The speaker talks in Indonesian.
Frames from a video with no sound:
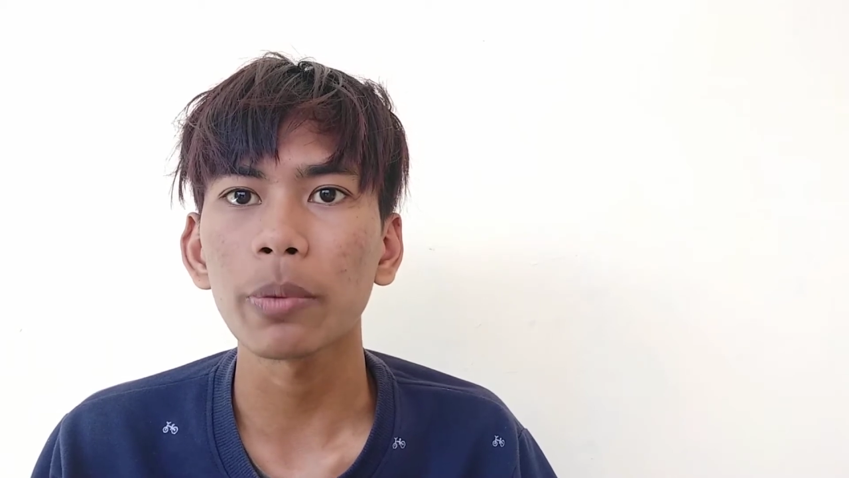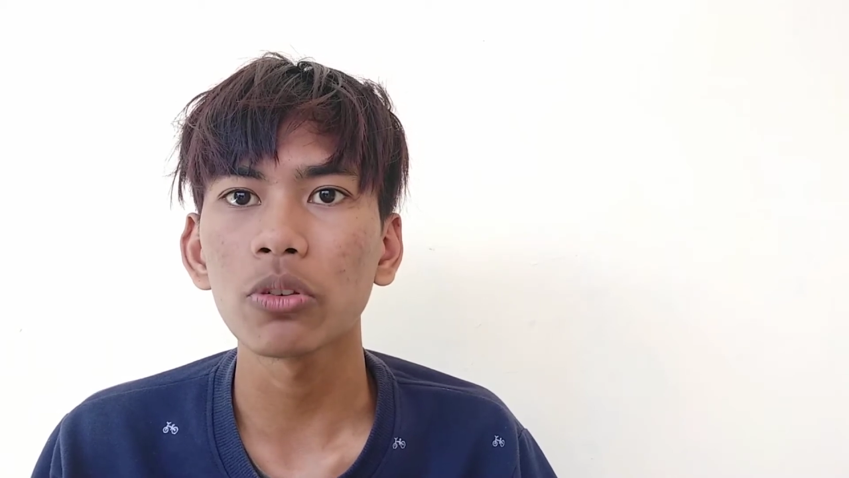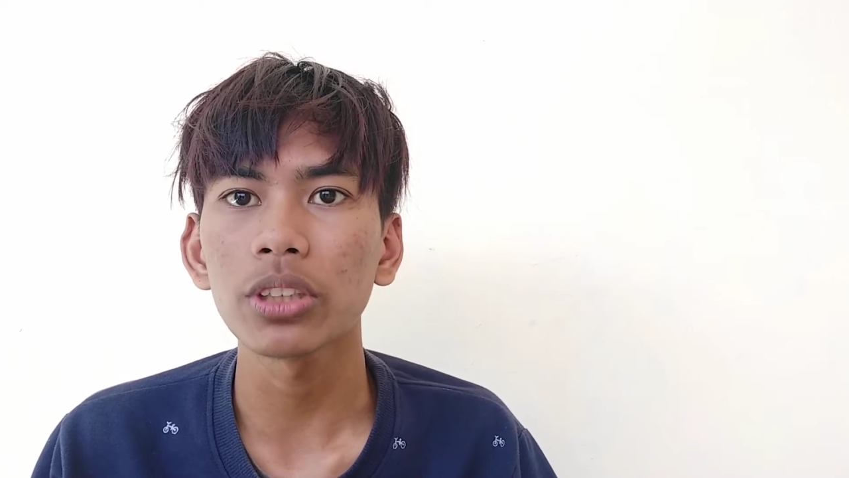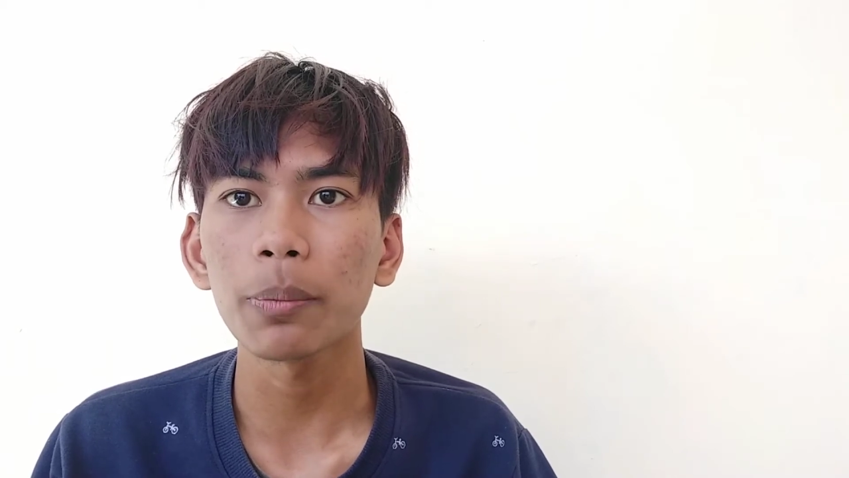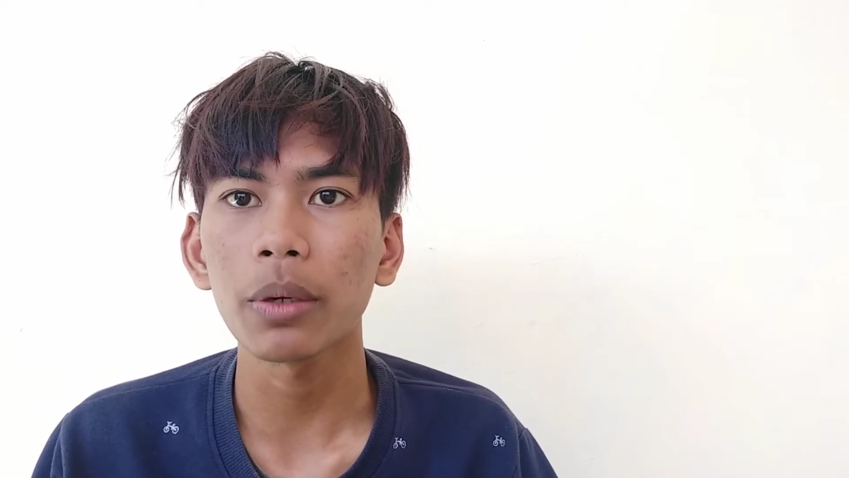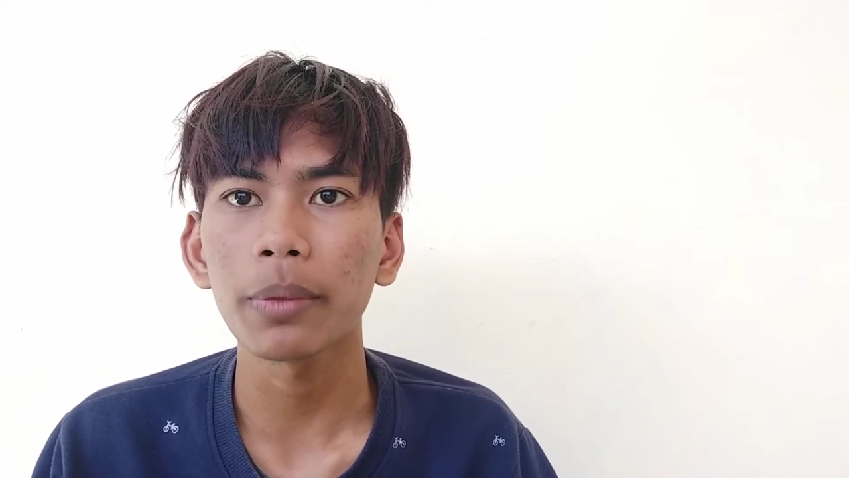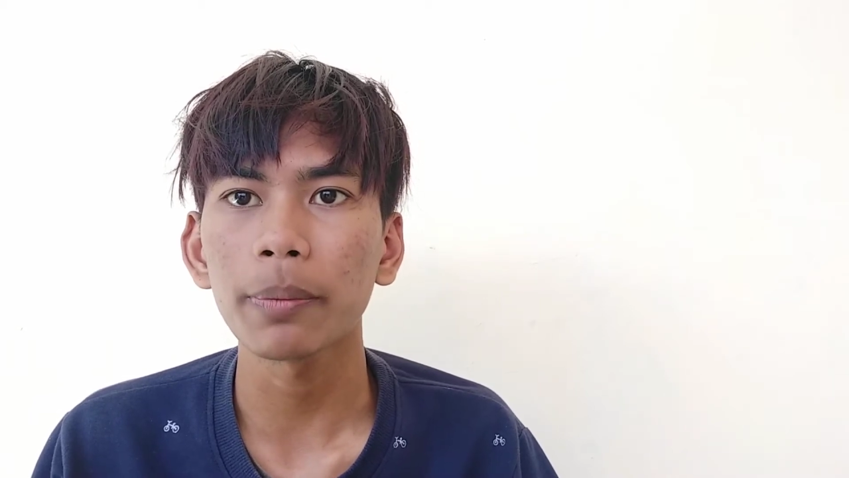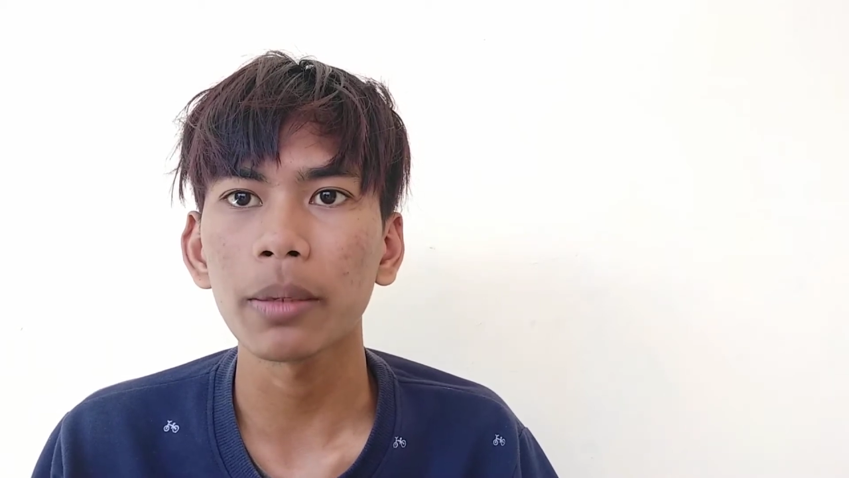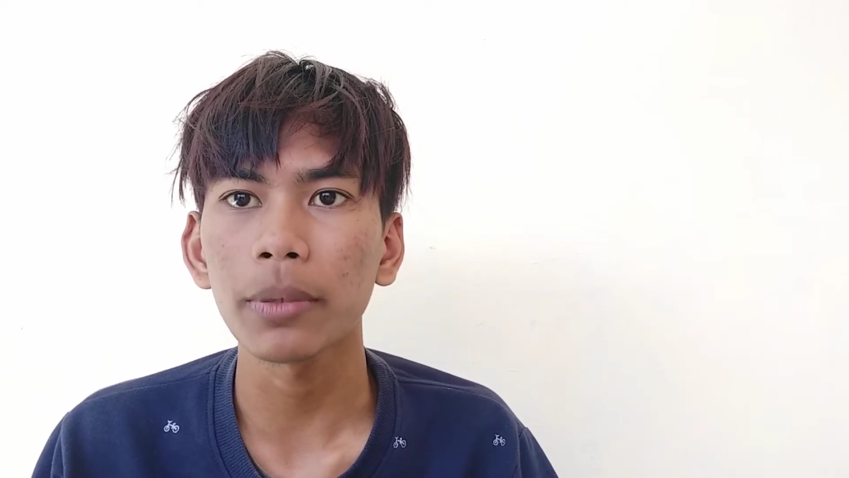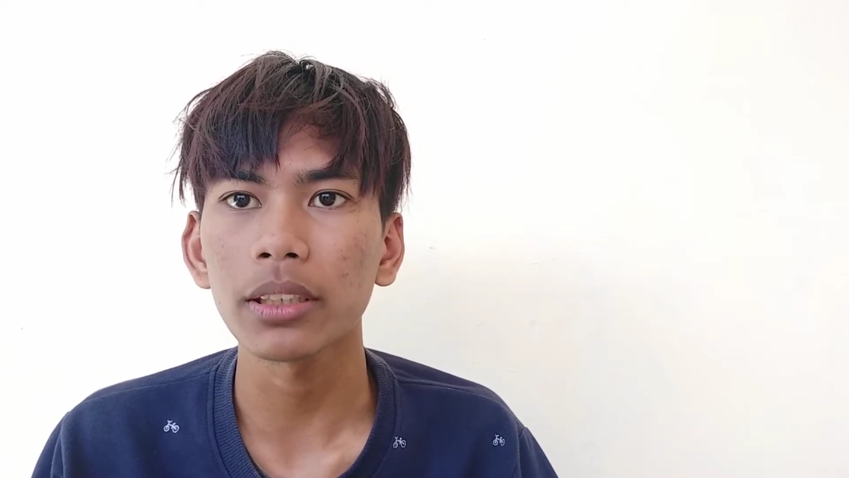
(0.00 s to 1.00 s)
penulisan
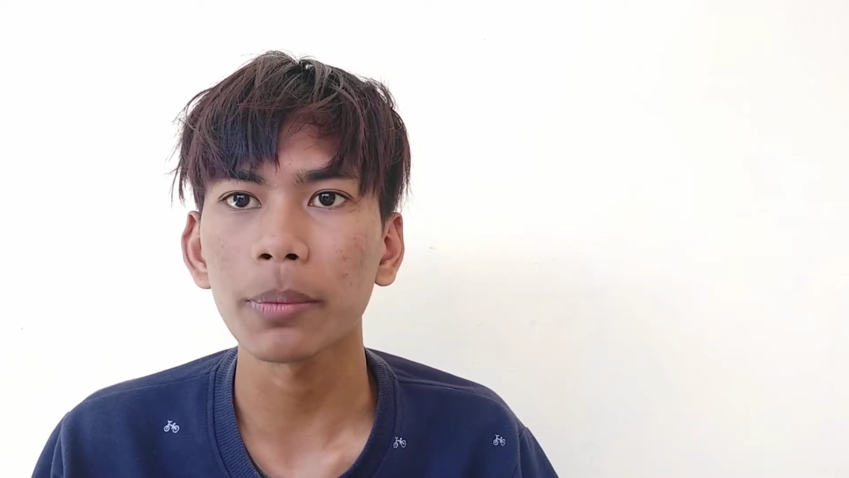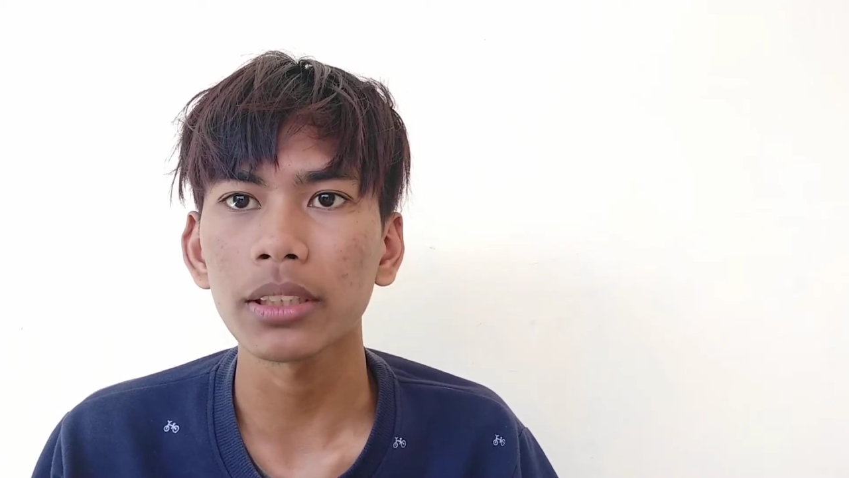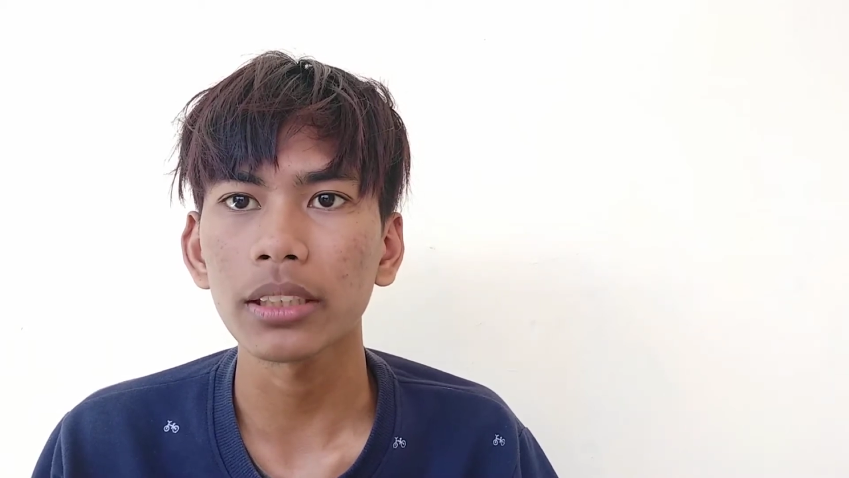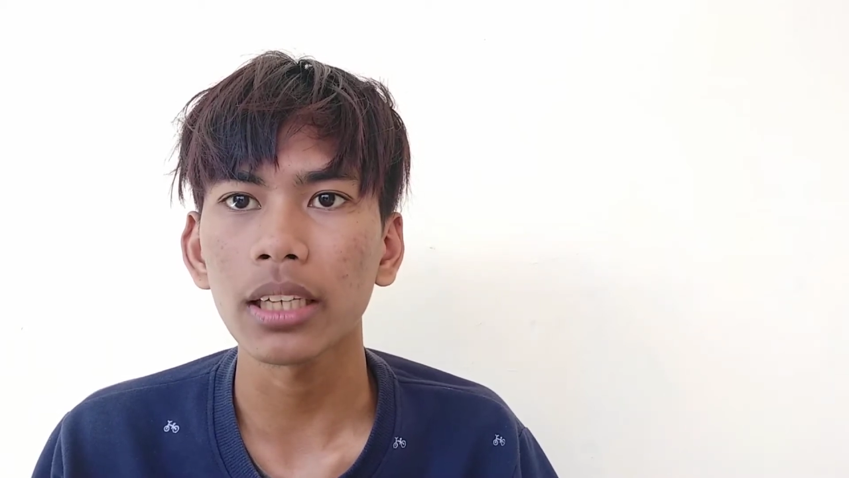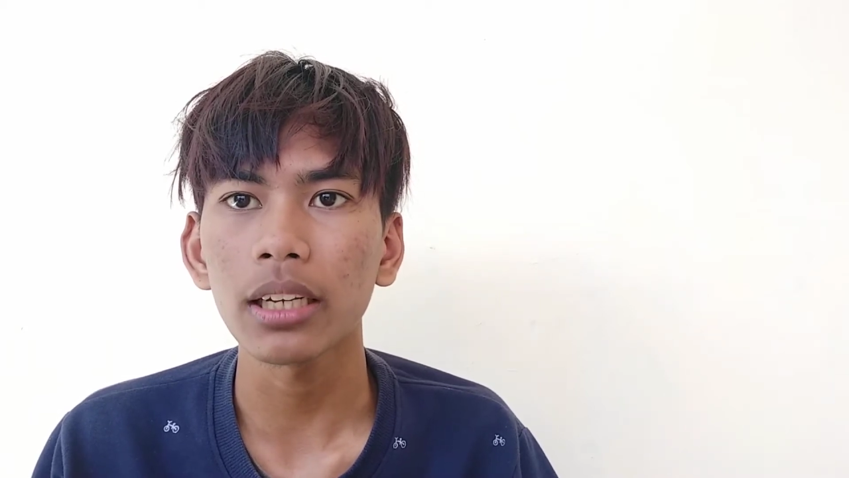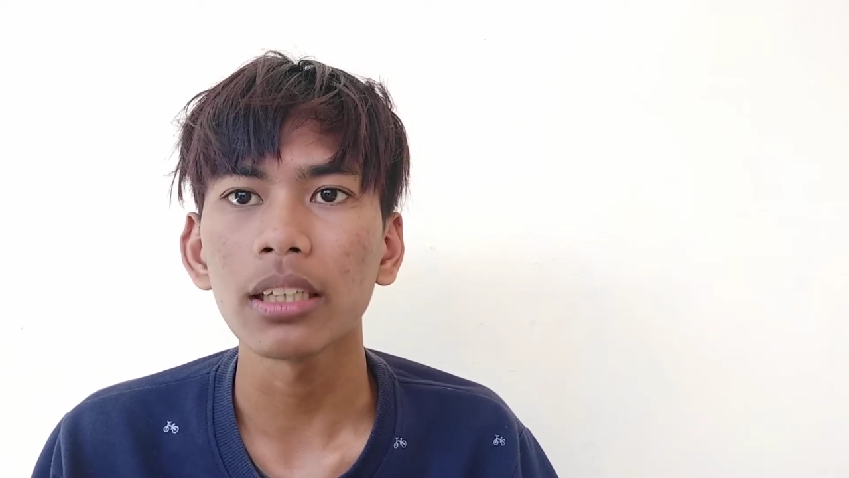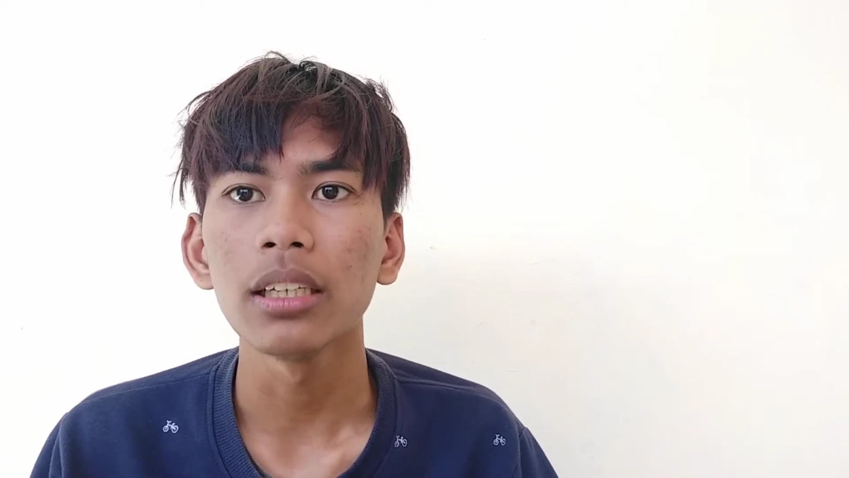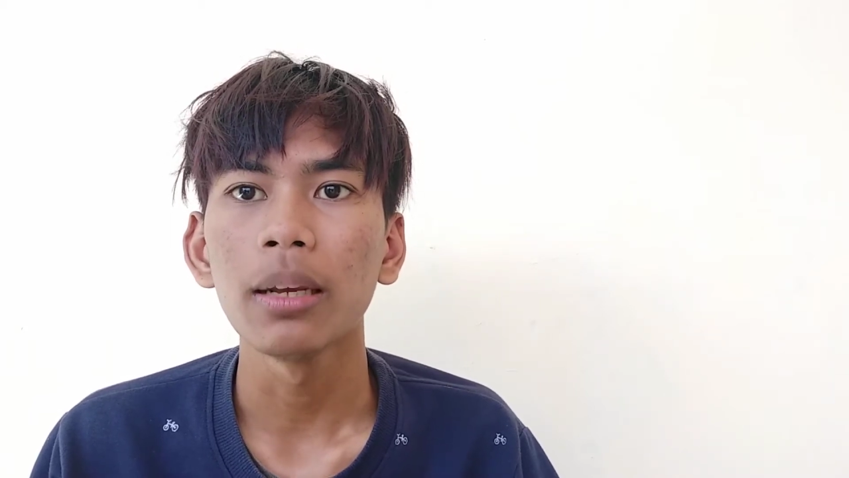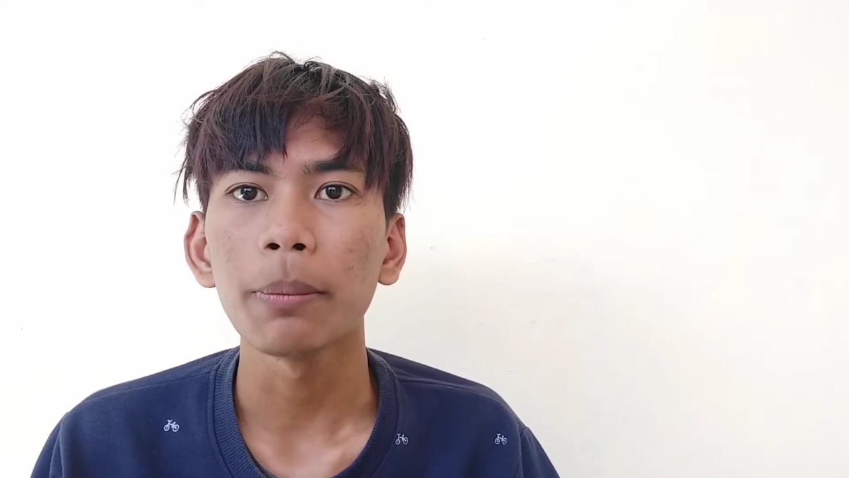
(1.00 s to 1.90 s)
babab dan pasal-pasalnya